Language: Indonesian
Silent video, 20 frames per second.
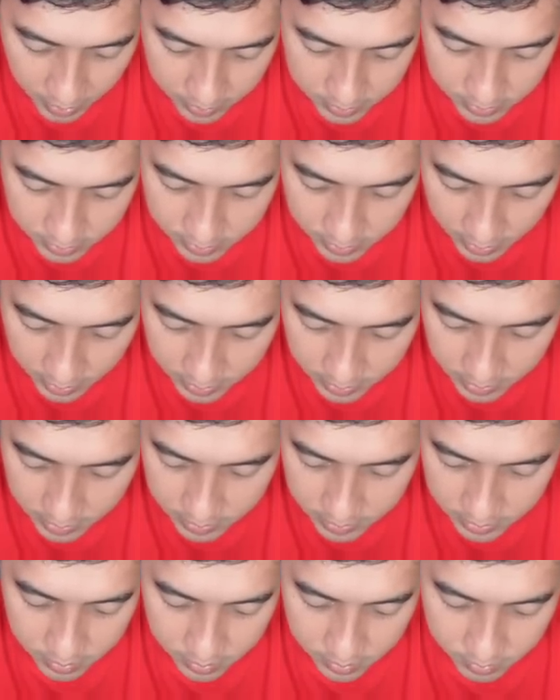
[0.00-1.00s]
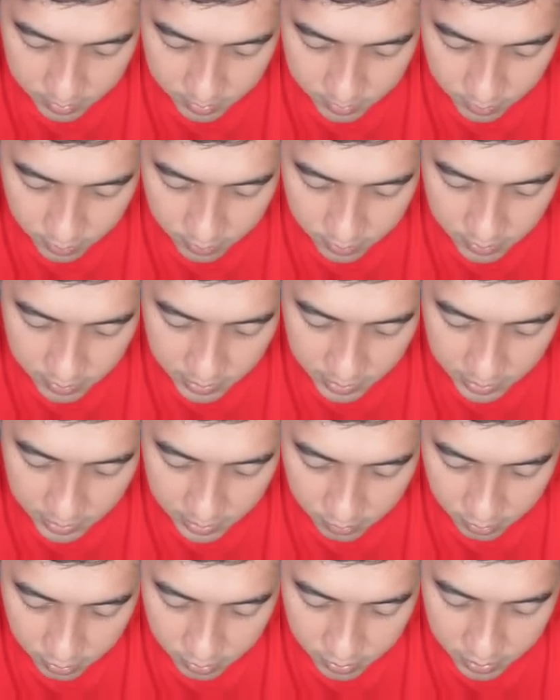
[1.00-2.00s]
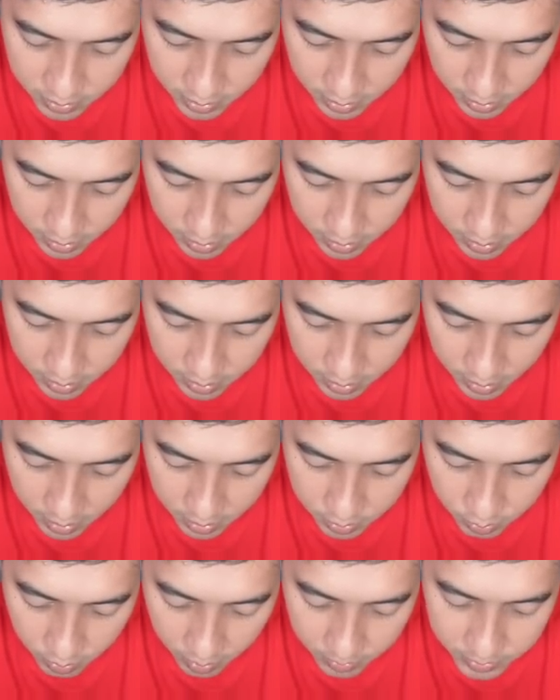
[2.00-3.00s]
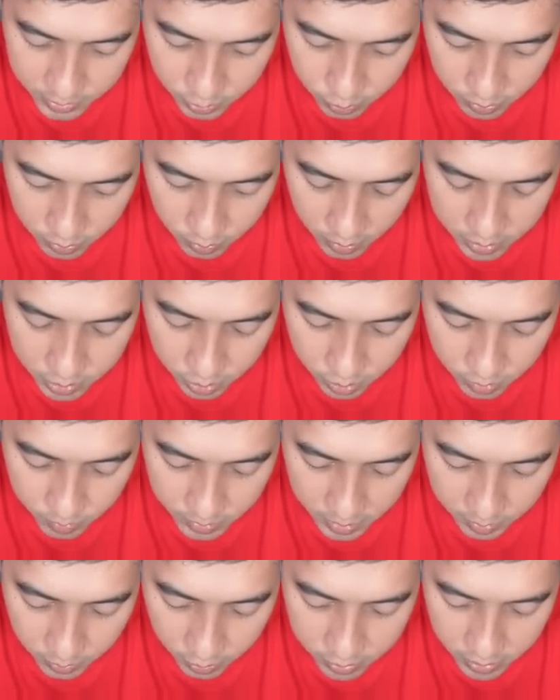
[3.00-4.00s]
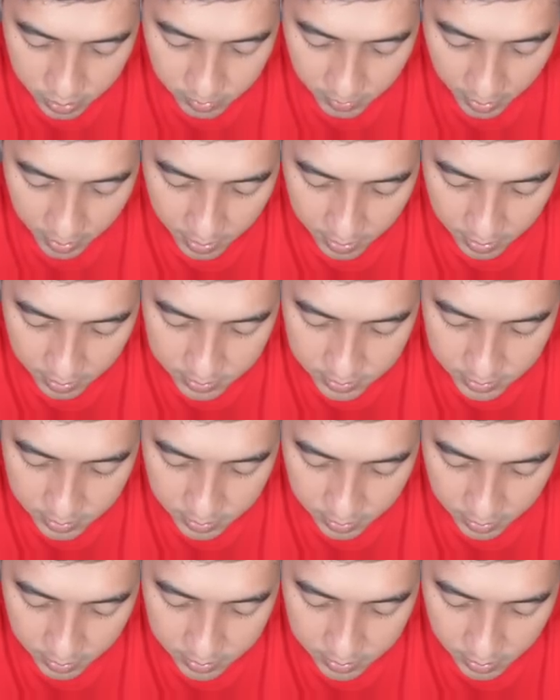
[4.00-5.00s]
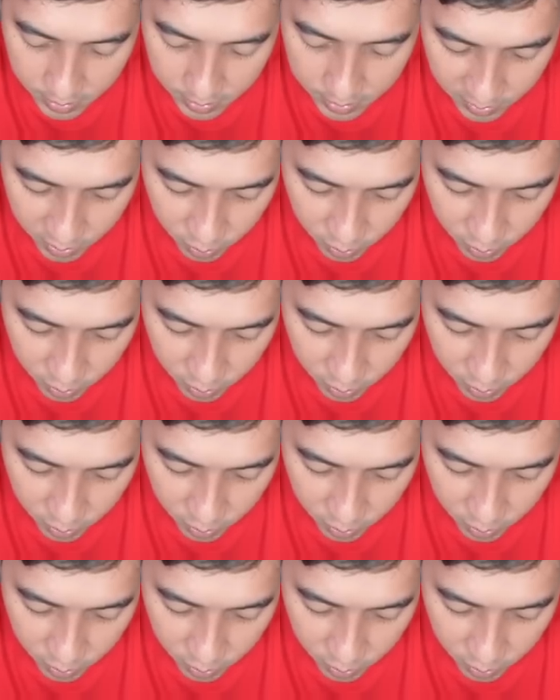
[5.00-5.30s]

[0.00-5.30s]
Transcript: archer tadi guys monyet monyet aduh habis duit gue cok beli monyet mahal anjing eh salah